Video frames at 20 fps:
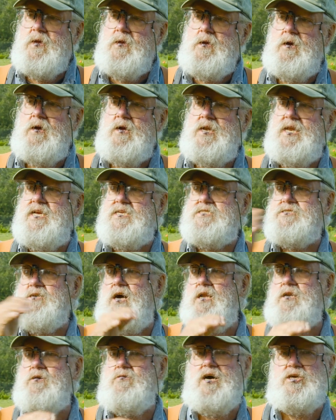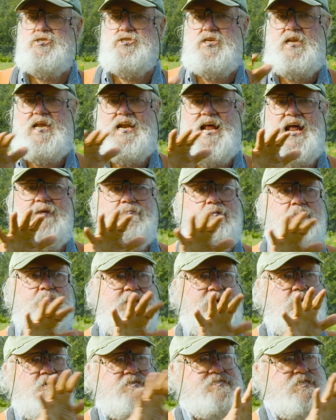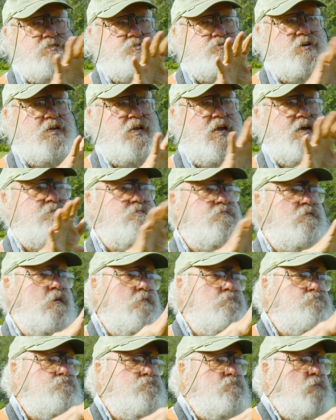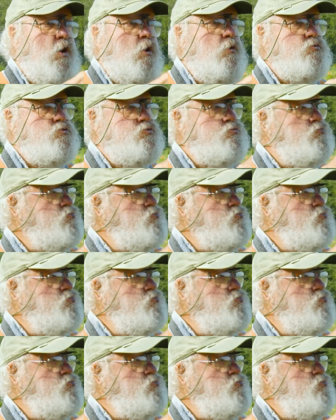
euh, les sols ont en général à peu près un C sur N de 11,